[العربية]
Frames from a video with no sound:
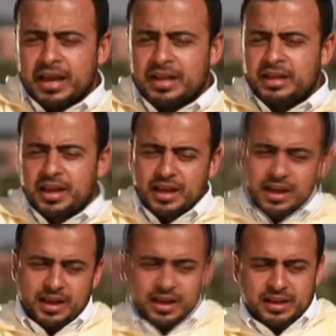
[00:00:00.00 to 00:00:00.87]
يعني انا
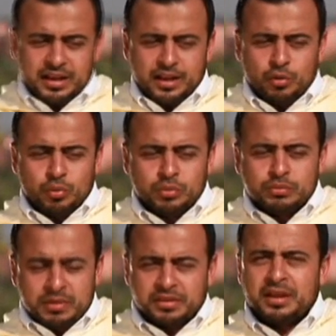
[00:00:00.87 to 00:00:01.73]

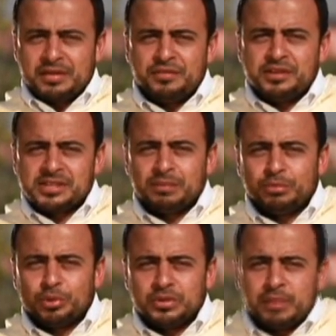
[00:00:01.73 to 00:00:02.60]
لو مثلا في
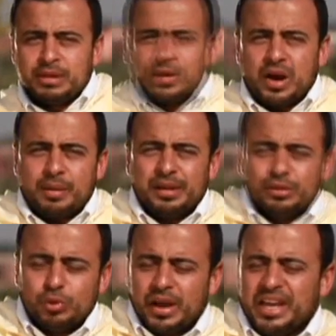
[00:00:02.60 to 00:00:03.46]
ذنب قدامي لو
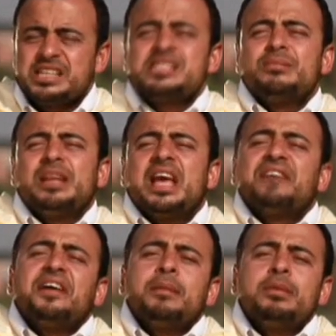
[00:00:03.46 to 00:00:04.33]
عملته هحس
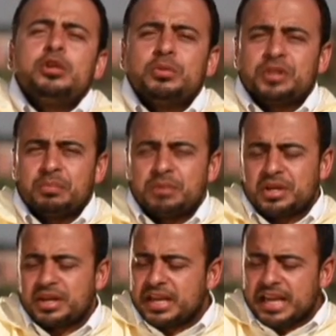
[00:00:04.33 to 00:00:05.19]
بالجفاء بيني وبين
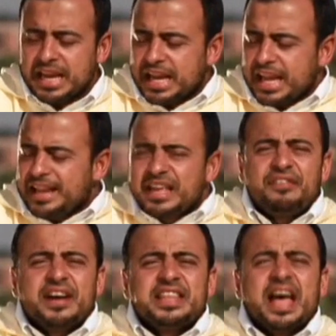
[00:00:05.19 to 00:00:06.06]
ربنا
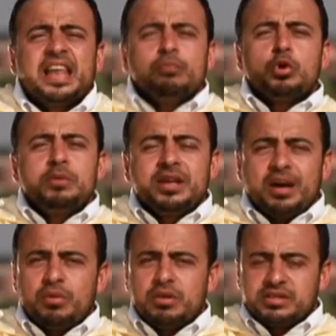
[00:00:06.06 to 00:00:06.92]
الجفاء ده ألمه
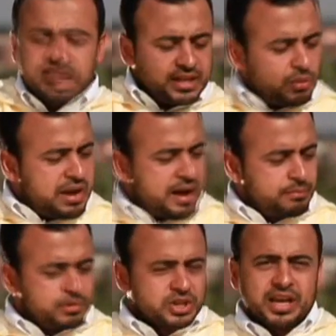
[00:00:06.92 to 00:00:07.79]
كبير قوي ساعتها أقول لا يا
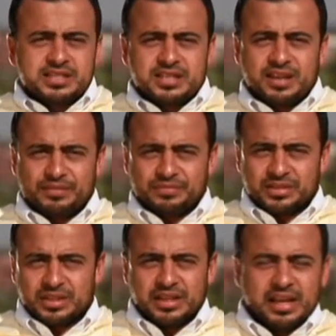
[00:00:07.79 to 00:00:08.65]
عم مش عايز ده
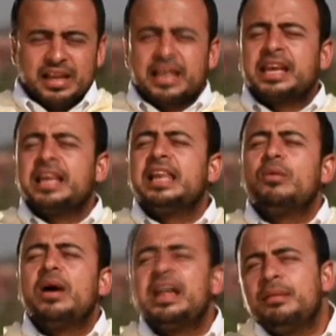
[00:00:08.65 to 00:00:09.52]
لكن
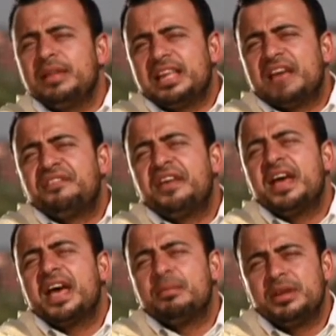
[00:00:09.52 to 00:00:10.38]
لو ألم
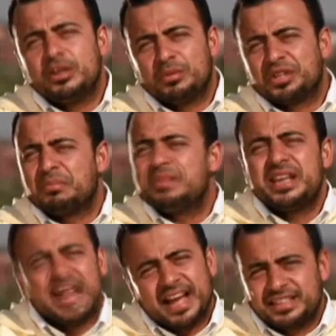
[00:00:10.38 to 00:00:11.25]
الجفاء بيني وبين
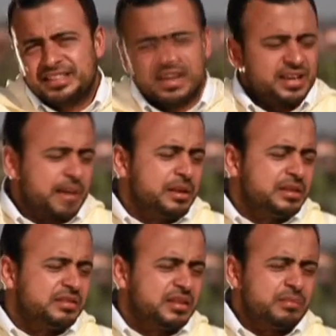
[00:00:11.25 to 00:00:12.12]
ربنا عادي يعني
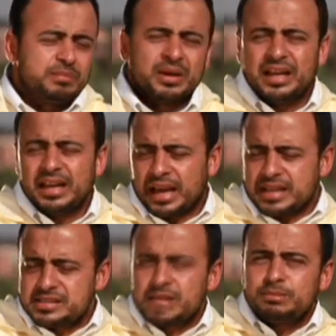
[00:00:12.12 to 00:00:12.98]
عملت ذنب
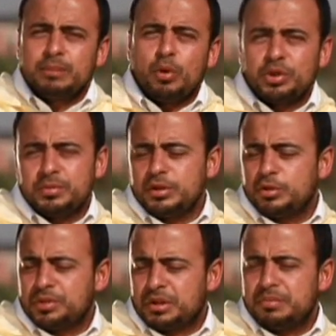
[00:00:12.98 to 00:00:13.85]
حسيت بالبعد
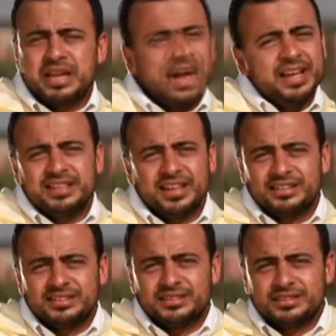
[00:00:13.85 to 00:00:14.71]
بيني وبين ربنا عادي يعني